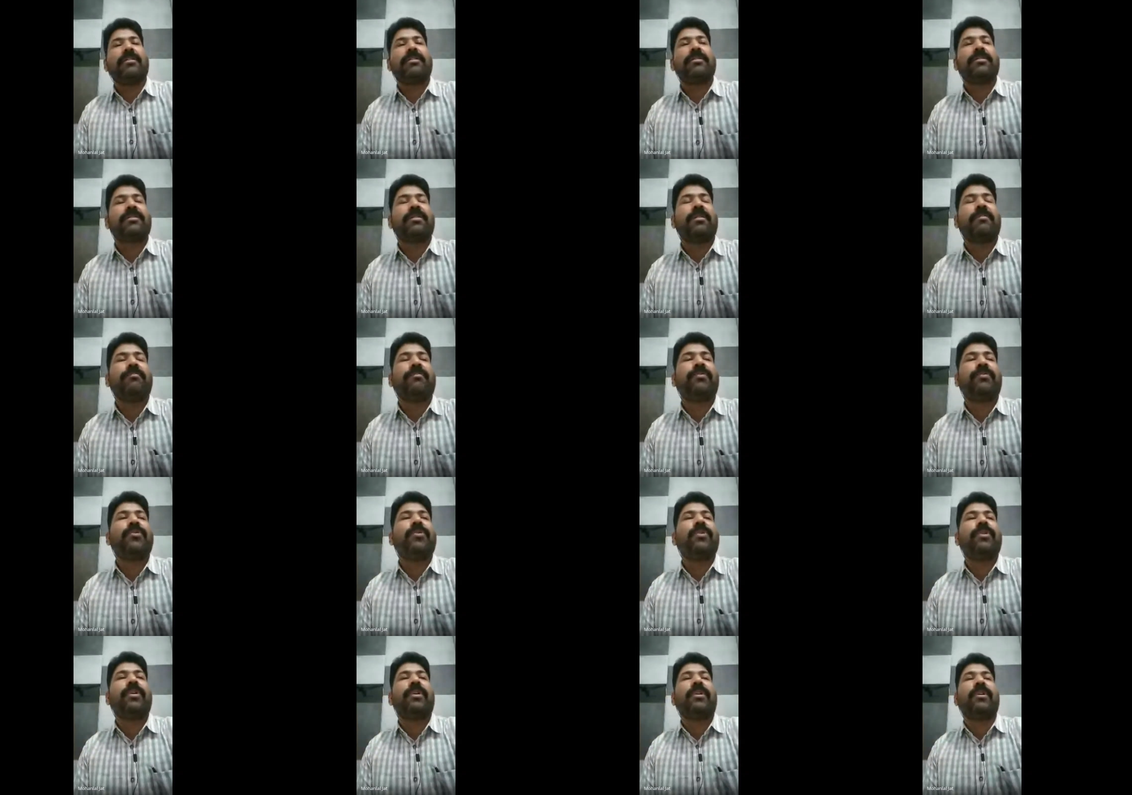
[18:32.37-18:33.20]

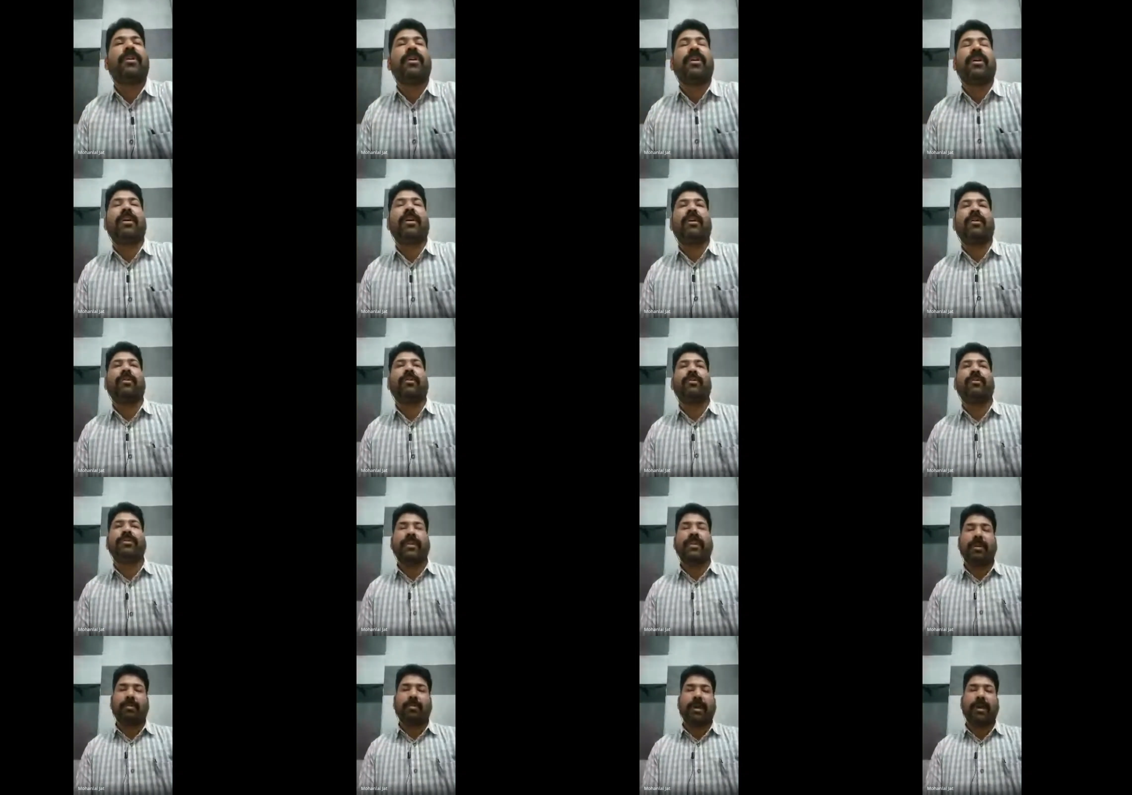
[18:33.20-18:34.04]
संपूर्ण
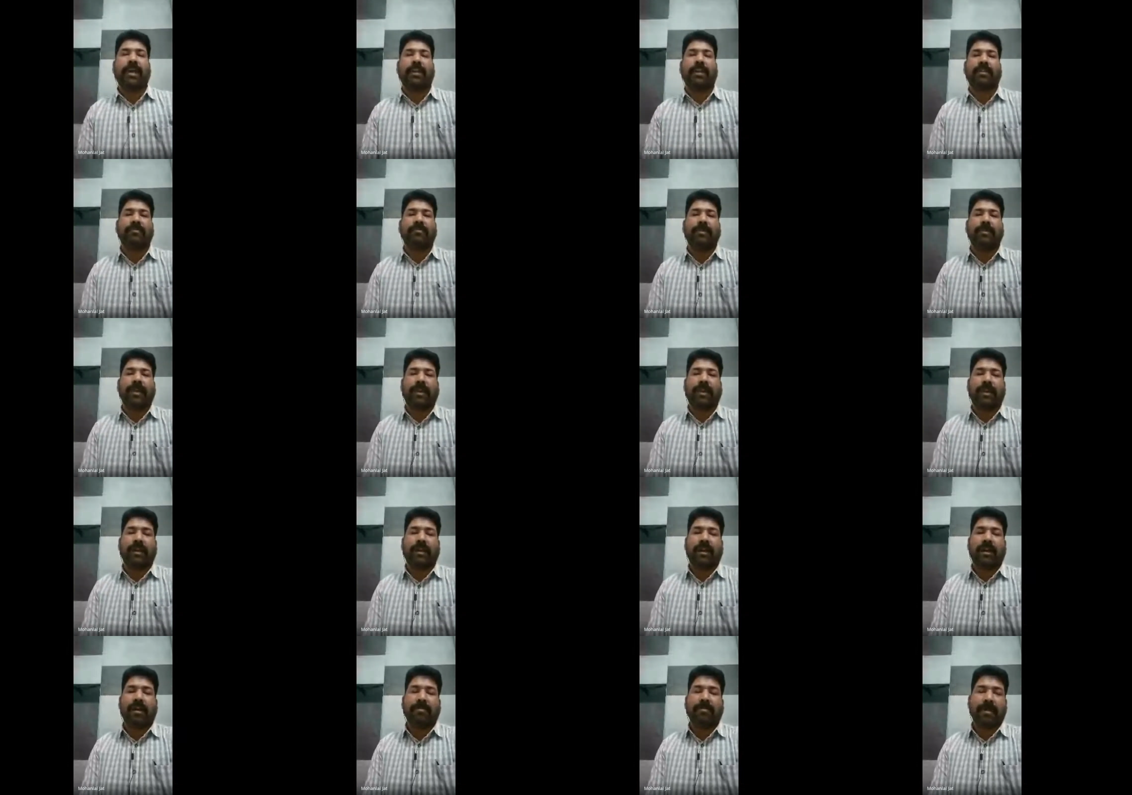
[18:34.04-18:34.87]
उत्तर भारत में
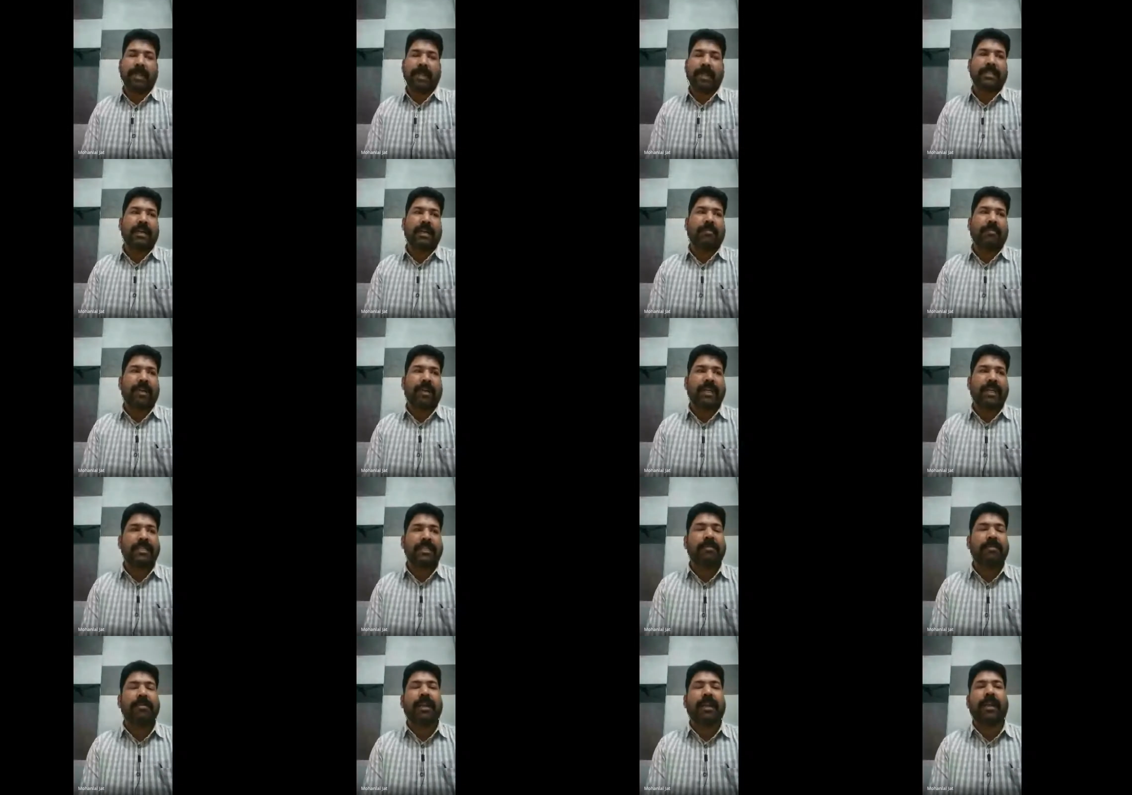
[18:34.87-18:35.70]
अपना
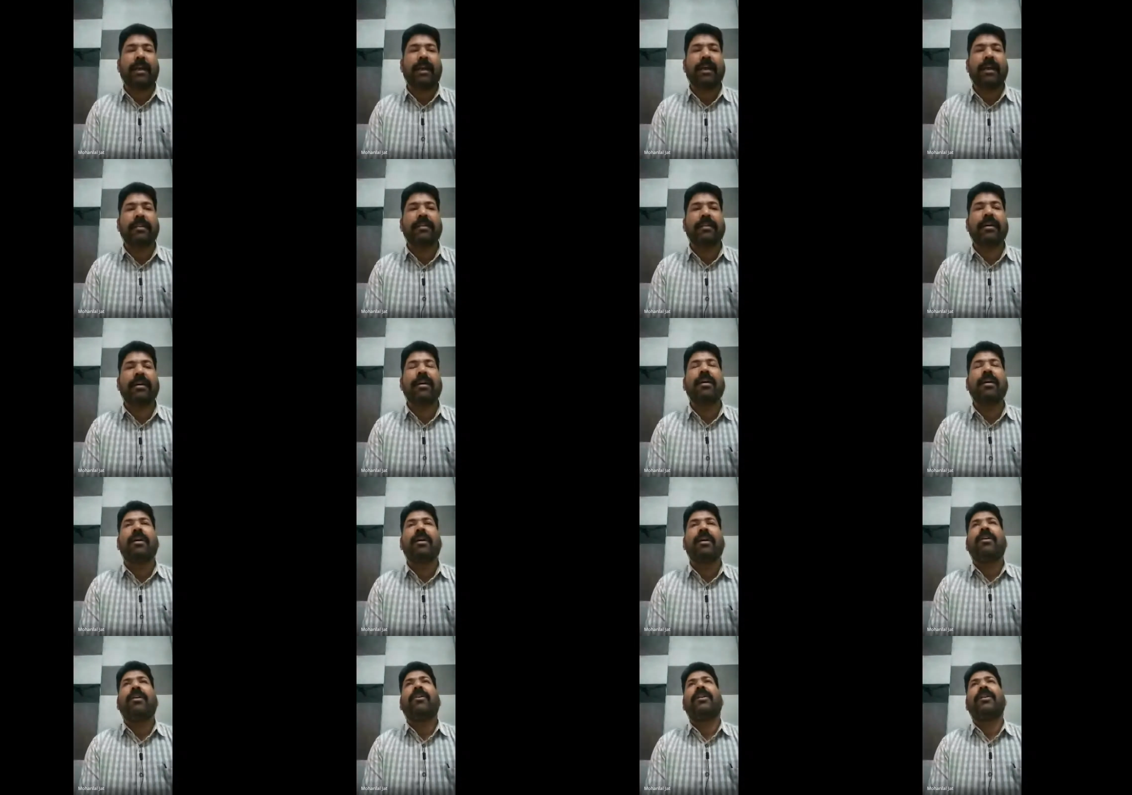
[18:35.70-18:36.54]
साम्राज्य फैलाया था
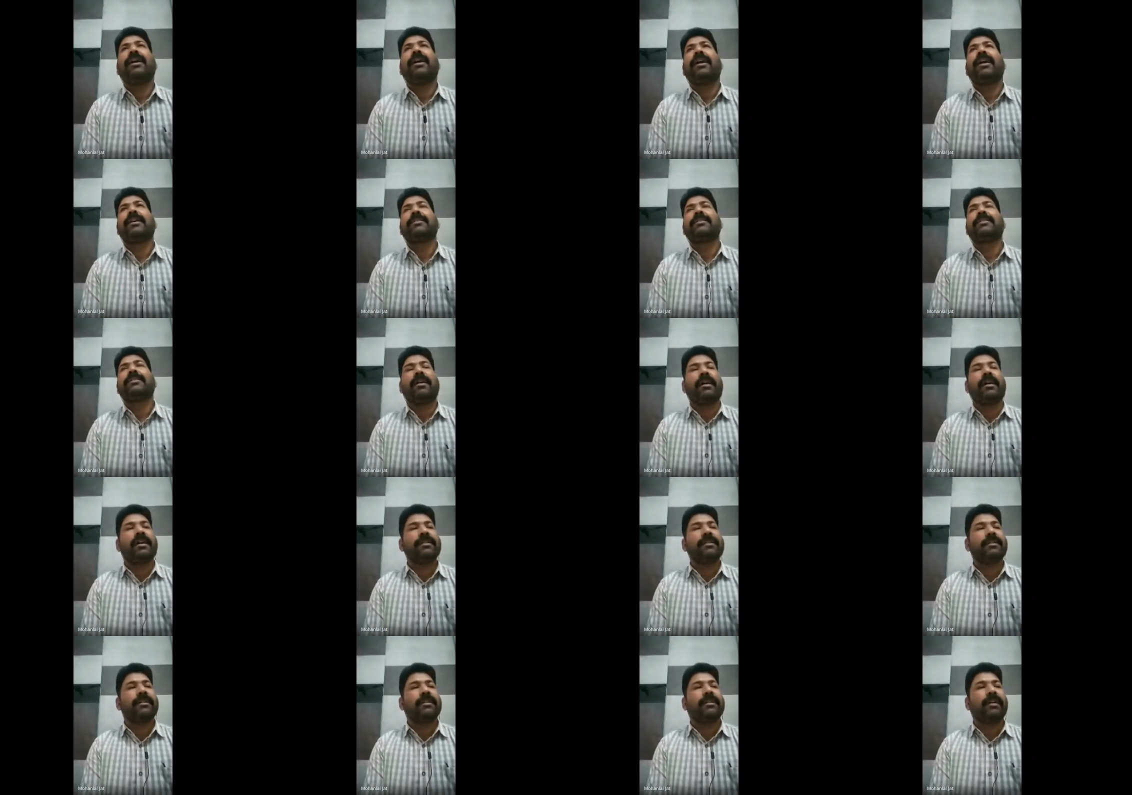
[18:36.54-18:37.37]
और ऐसा
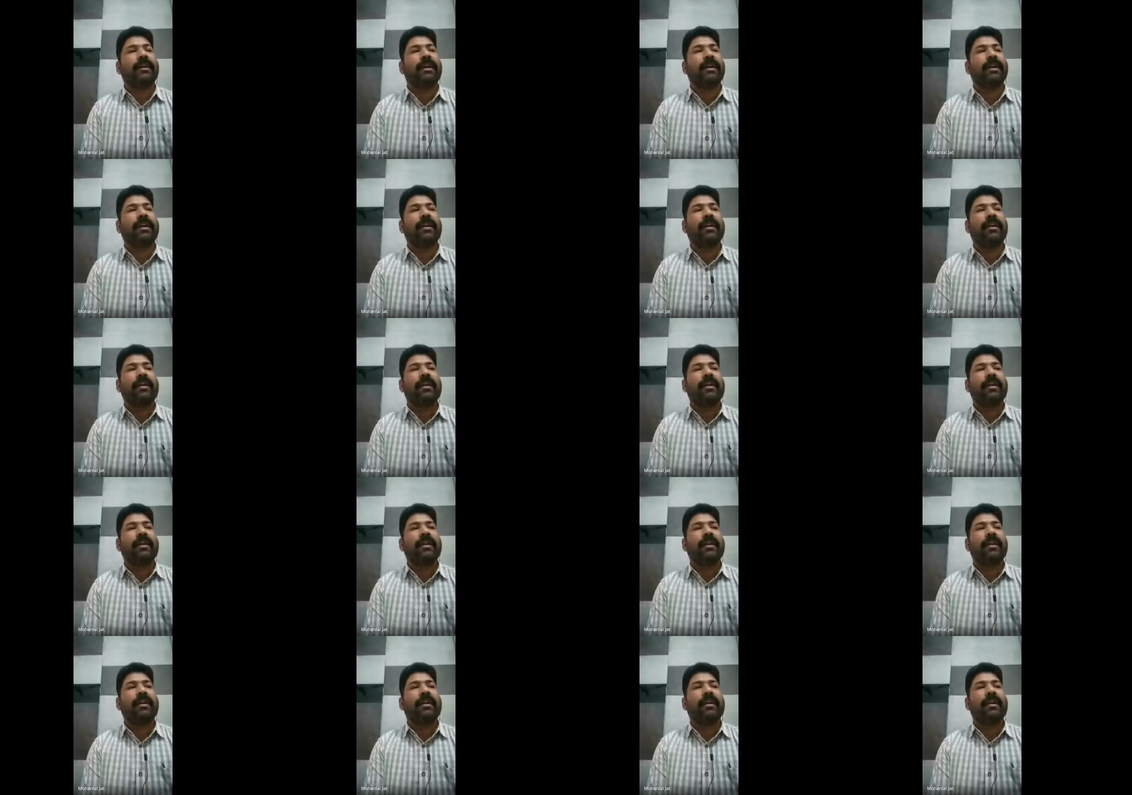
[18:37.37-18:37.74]
कहा जाता है